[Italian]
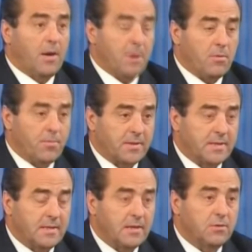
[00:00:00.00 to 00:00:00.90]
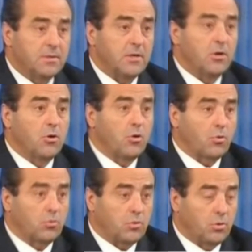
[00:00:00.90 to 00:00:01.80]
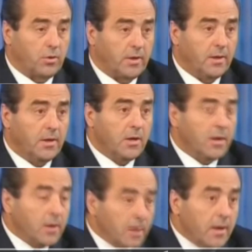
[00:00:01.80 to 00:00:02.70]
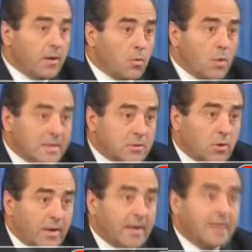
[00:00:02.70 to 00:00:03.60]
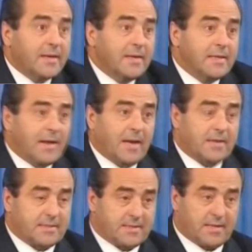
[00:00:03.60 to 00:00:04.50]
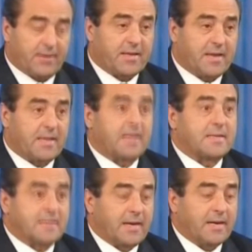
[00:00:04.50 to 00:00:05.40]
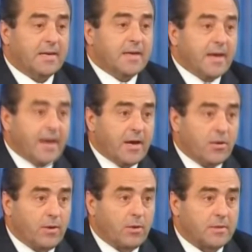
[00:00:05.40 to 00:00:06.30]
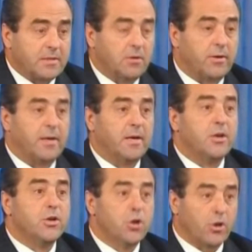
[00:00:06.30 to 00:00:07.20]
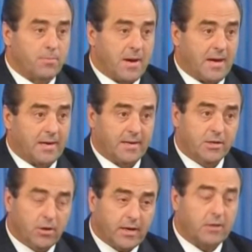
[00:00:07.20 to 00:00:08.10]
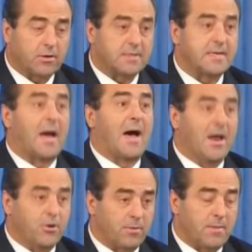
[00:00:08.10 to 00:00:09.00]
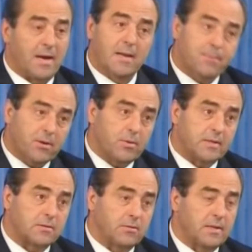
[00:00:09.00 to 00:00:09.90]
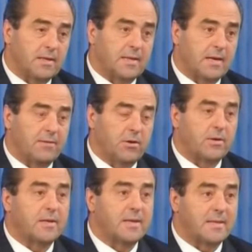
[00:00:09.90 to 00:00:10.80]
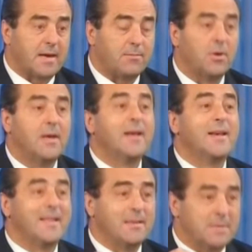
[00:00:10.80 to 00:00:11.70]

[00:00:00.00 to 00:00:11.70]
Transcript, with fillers: abbiamo un Presidente del Consiglio corruttore. Questo è in Italia e ci si deve chiedere se è una questione normale, io credo che sia anormale e per questo noi dell'Italia dei Valori chiediamo le